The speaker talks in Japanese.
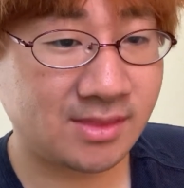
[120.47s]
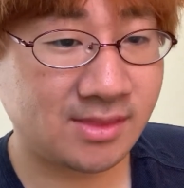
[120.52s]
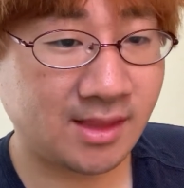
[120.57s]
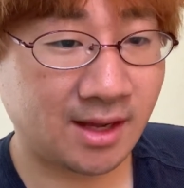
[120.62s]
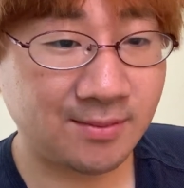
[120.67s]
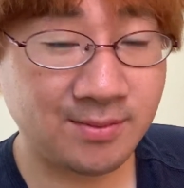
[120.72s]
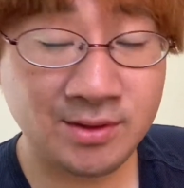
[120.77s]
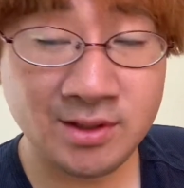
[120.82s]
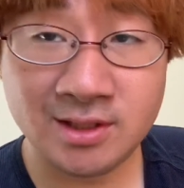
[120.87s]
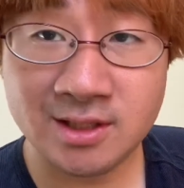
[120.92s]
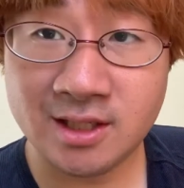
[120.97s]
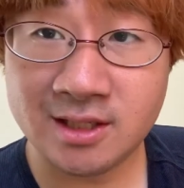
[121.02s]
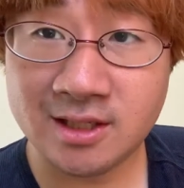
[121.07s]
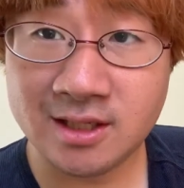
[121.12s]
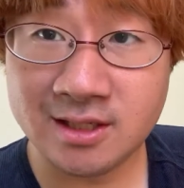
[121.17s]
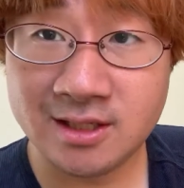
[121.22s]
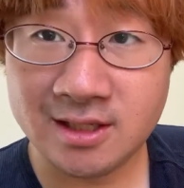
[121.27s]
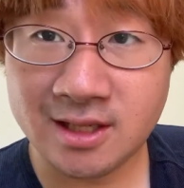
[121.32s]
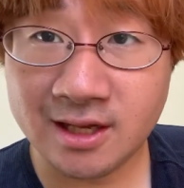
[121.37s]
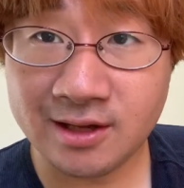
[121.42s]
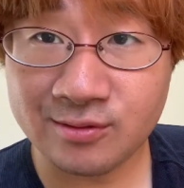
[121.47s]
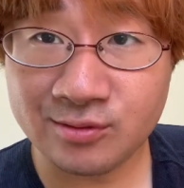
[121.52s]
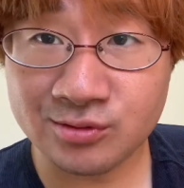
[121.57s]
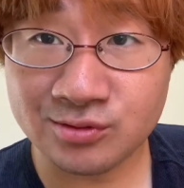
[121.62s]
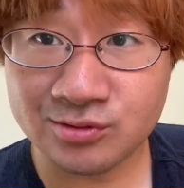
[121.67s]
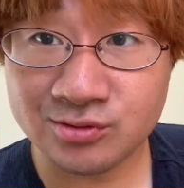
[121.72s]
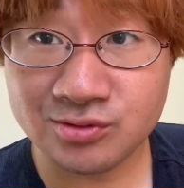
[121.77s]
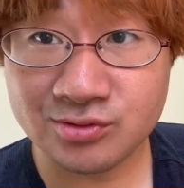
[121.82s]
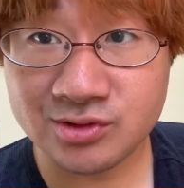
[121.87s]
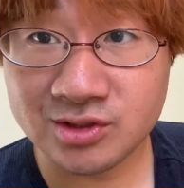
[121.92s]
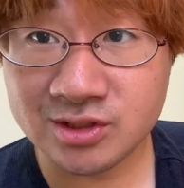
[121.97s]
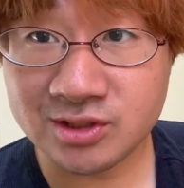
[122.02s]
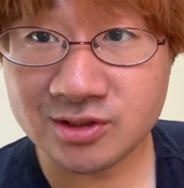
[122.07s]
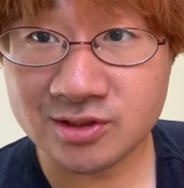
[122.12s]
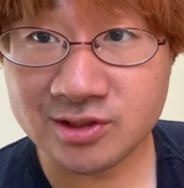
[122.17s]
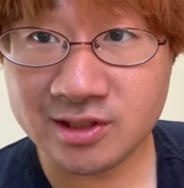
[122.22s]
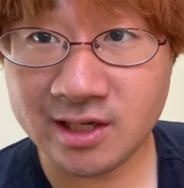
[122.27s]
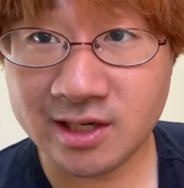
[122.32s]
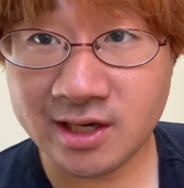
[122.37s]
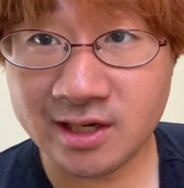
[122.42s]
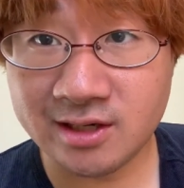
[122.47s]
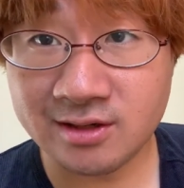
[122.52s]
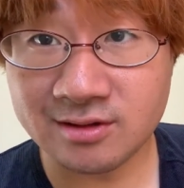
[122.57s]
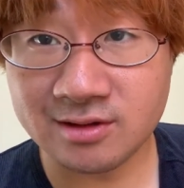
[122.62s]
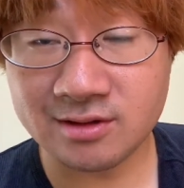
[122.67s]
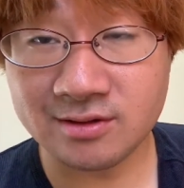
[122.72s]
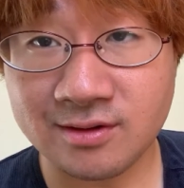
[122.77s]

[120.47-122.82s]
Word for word: 旅に出ていい台を打ち続けられるっ